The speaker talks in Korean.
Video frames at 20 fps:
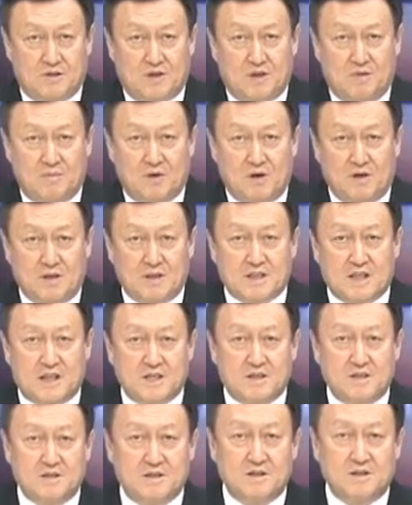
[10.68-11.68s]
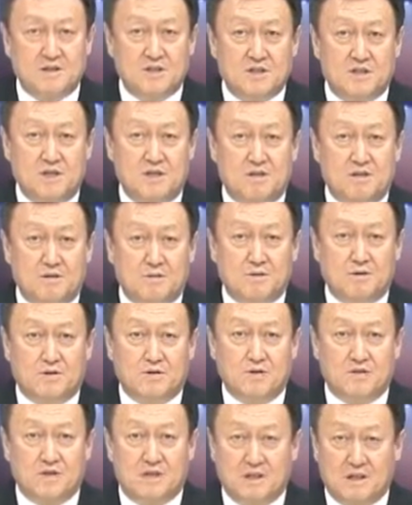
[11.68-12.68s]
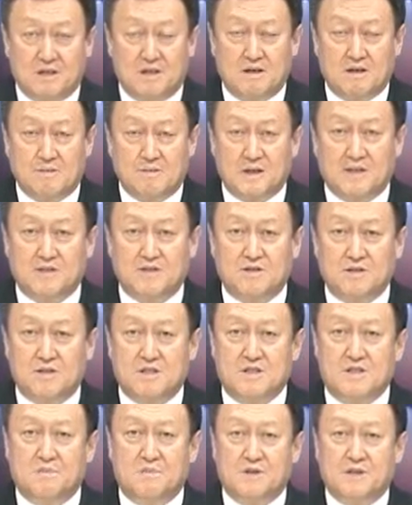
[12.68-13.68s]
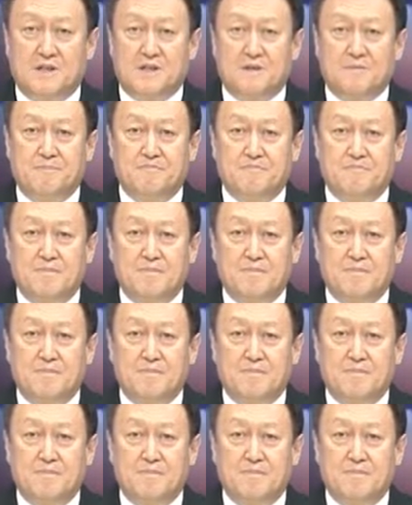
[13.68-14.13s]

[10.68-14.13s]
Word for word: 저 멀리 사시는 지인으로부터 전화를 받은 적이 있습니다.